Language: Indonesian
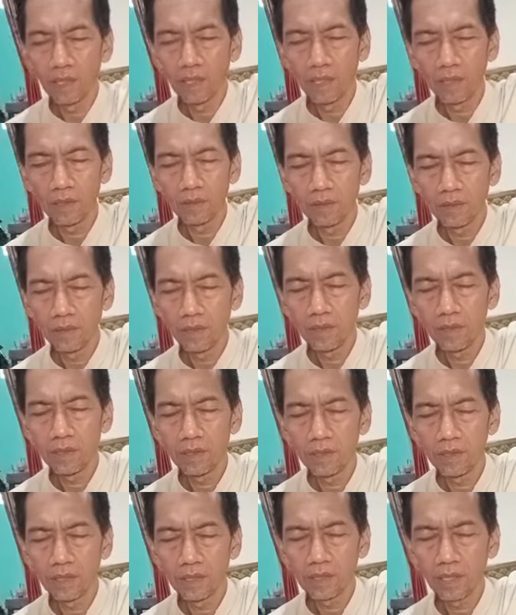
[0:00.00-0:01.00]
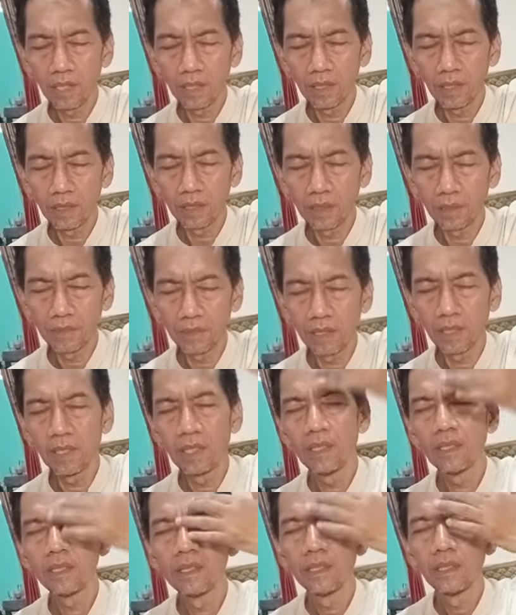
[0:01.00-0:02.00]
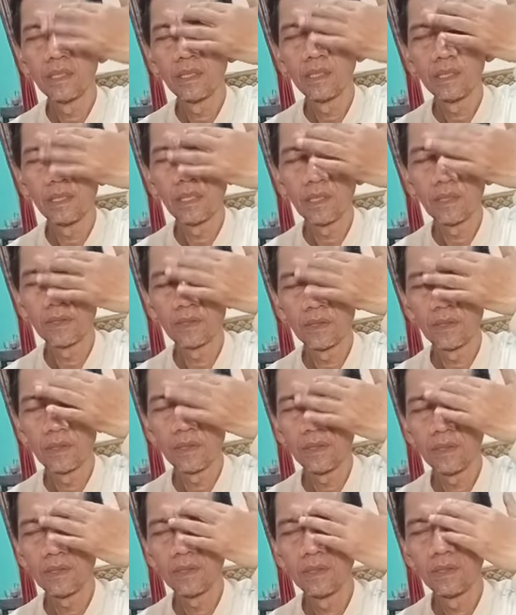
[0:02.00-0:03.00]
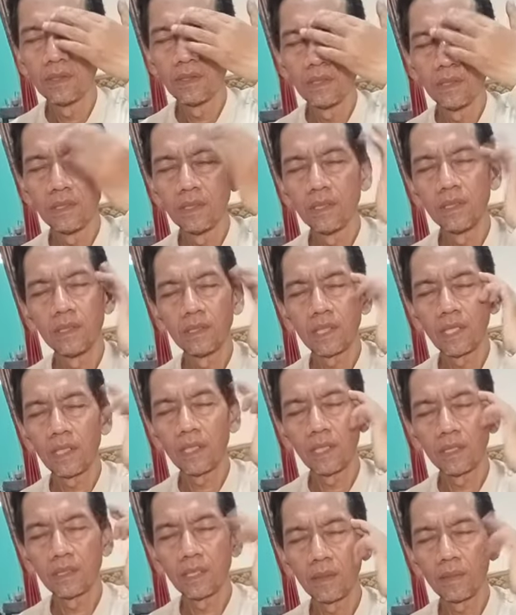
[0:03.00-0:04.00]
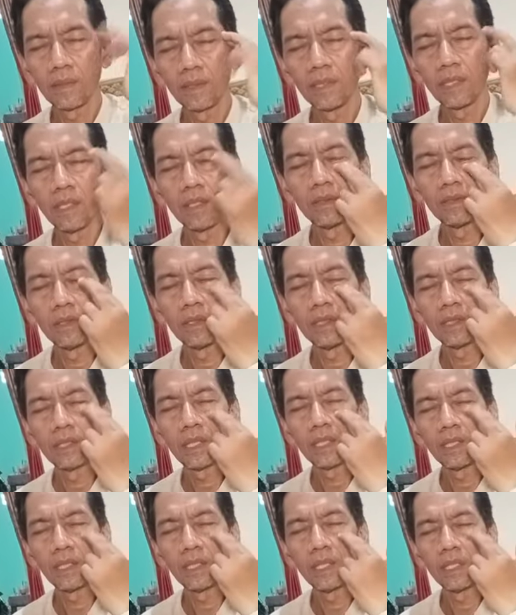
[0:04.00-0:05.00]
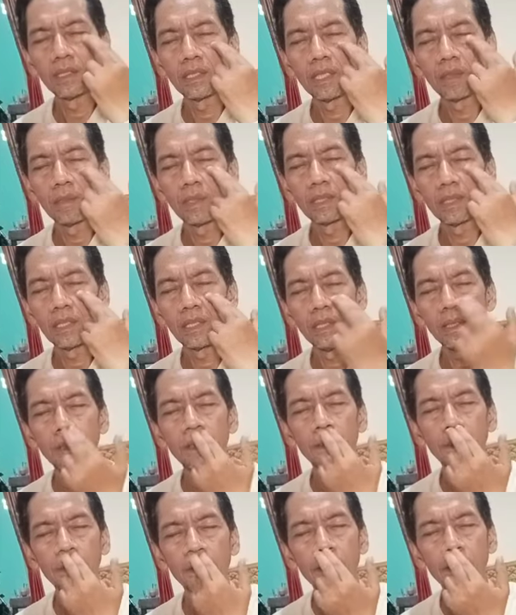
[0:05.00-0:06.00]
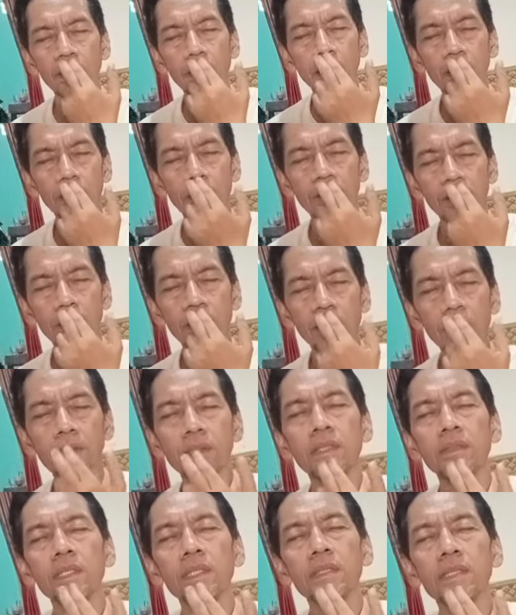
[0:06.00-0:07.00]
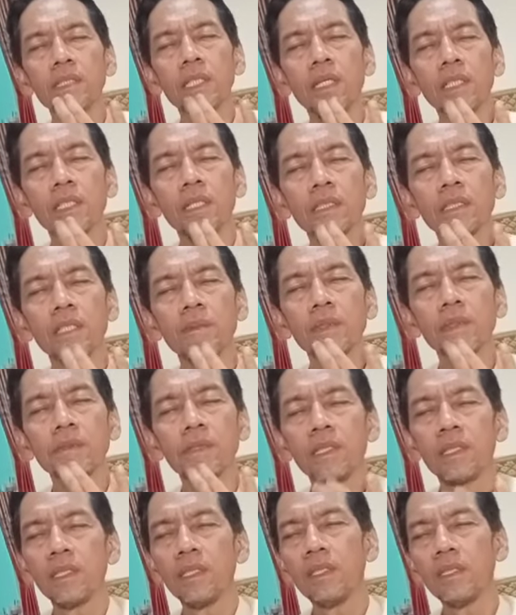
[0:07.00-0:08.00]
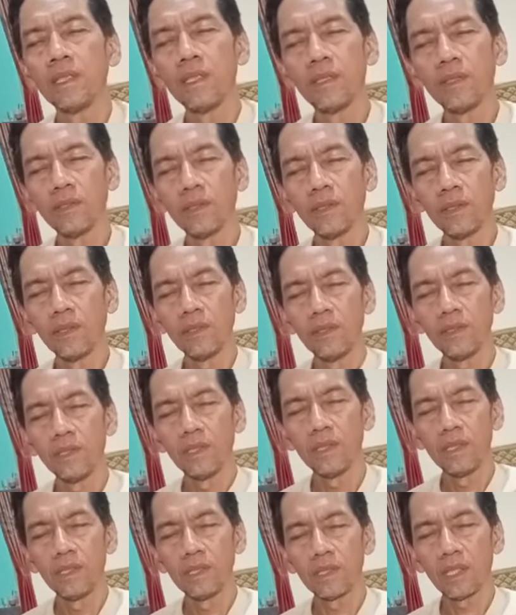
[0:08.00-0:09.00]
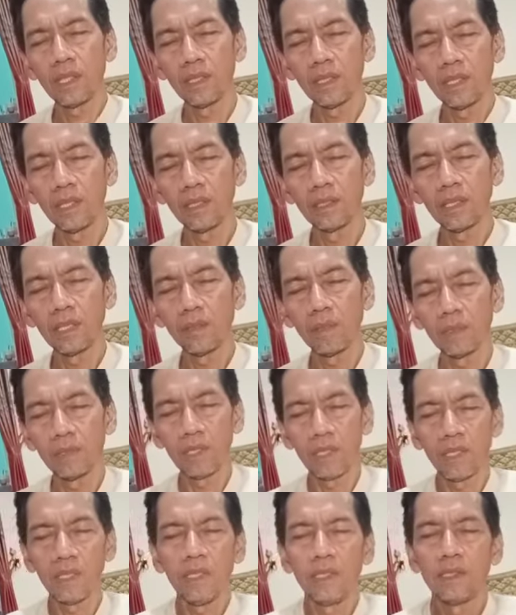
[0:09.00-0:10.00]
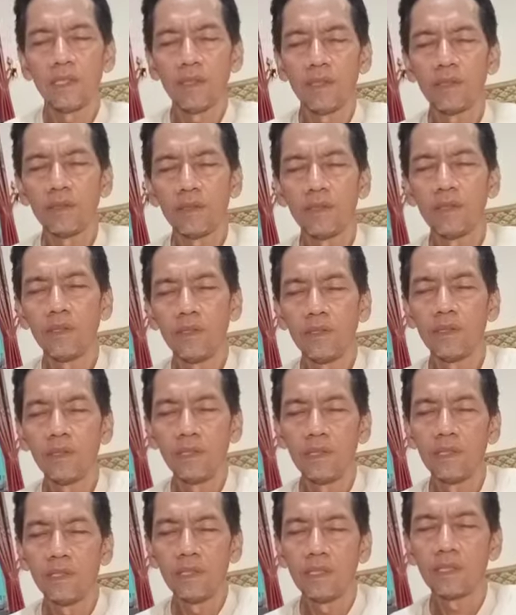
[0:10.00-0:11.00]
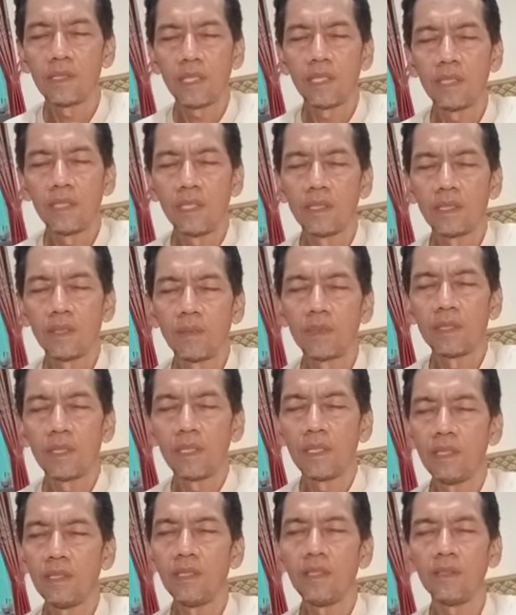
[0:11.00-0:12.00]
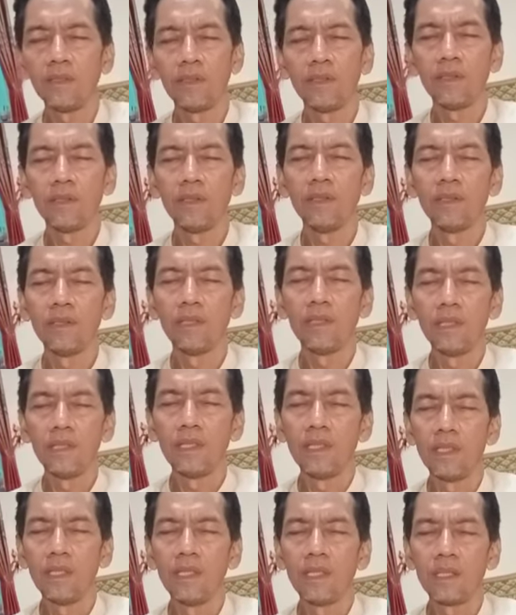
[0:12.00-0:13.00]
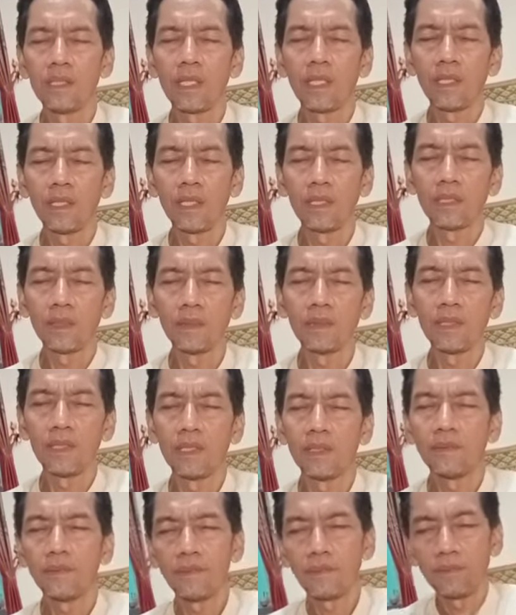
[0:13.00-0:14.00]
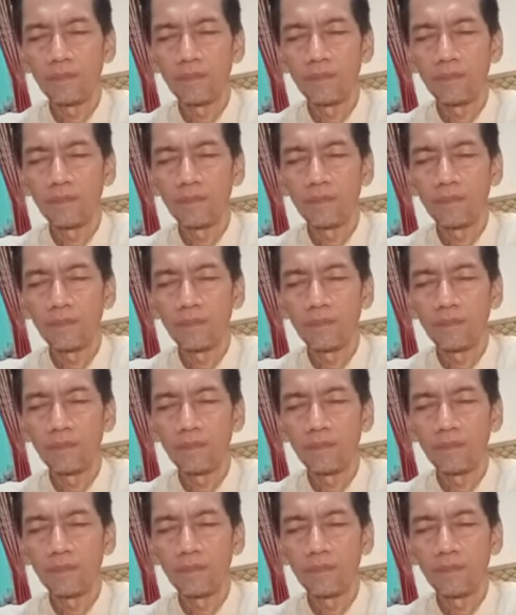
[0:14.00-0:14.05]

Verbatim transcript: Ya Allah, sagra sasra. Ya Allah, saya sasra. Ya Allah, rasa pasrah. Ya Allah, rasa pasrah. Ya Allah, rasa pasrah. Ya Allah, rasa pasrah. Ya Allah, rasa pasrah.